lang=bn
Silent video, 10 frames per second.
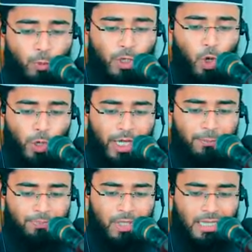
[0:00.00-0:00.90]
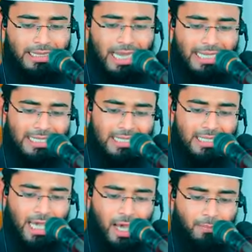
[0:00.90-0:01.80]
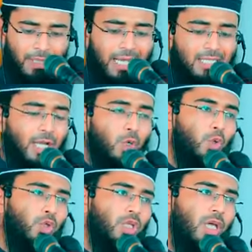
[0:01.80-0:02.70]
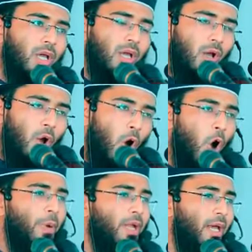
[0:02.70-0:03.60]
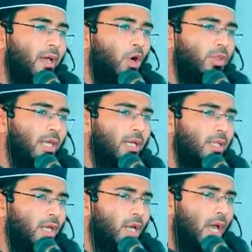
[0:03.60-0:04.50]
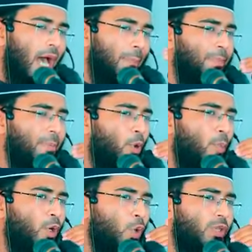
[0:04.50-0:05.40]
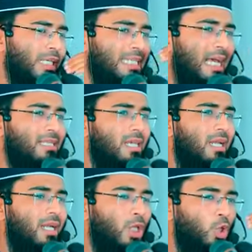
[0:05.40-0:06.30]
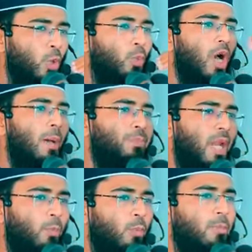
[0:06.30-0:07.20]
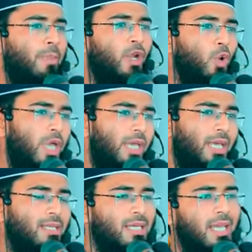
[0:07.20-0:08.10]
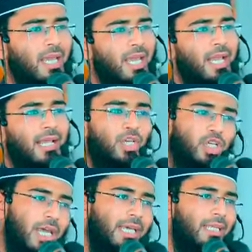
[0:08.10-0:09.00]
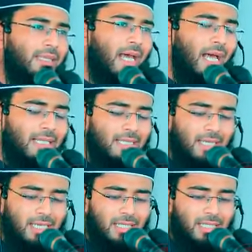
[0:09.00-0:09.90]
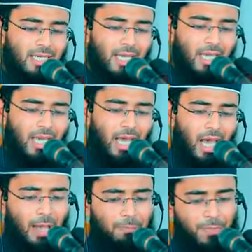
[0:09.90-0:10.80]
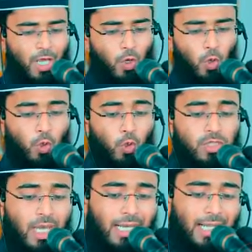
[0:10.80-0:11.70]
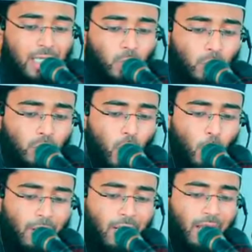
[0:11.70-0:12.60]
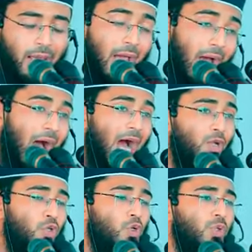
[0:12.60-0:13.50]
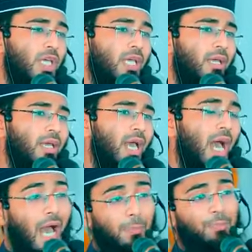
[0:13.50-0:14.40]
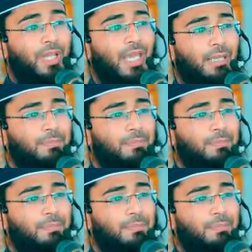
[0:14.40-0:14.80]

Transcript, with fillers: বমি করে তাকে সিয়াম কাজা করতে হবে না অর্থাৎ আপনি বমি করতে চাচ্ছেন না তবুও আপনার বমি বের হয়ে গিয়েছে সেক্ষেত্রে হাদিসে এসেছে আপনার রোজা কাজা করতে হবে না আর যদি আপনি